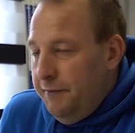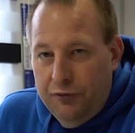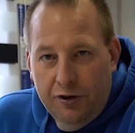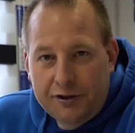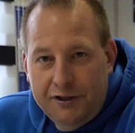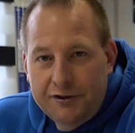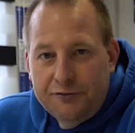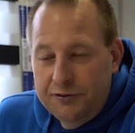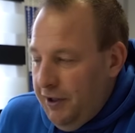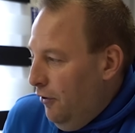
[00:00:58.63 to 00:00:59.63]
Den Björn kenne ich
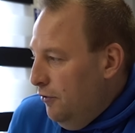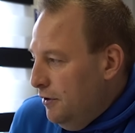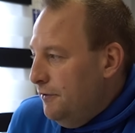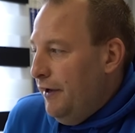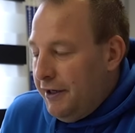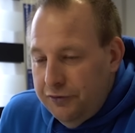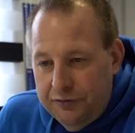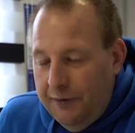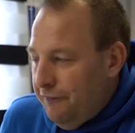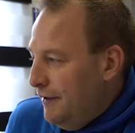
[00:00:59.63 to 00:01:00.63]
natürlich auch. Da
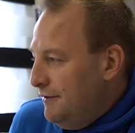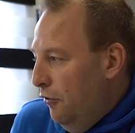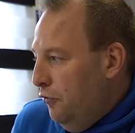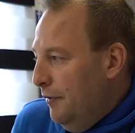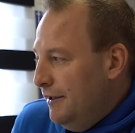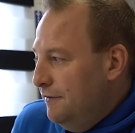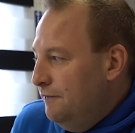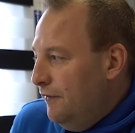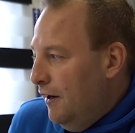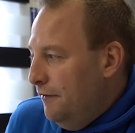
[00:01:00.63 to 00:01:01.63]
könnte man vielleicht auch mal
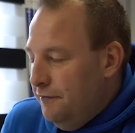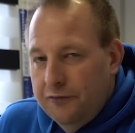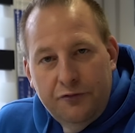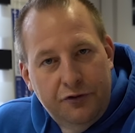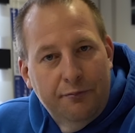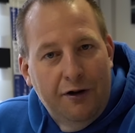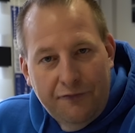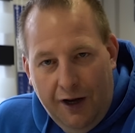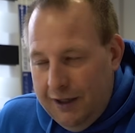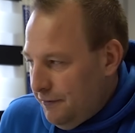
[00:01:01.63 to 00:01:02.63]
hinfahren und den mal
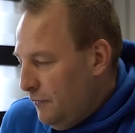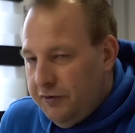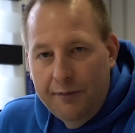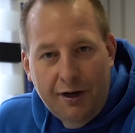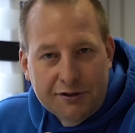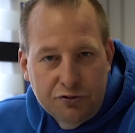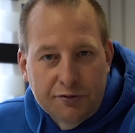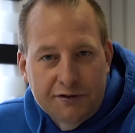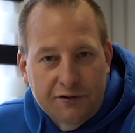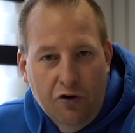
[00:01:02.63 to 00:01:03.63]
fragen. Der macht
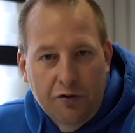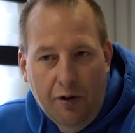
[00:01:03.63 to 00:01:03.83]
übrigens auch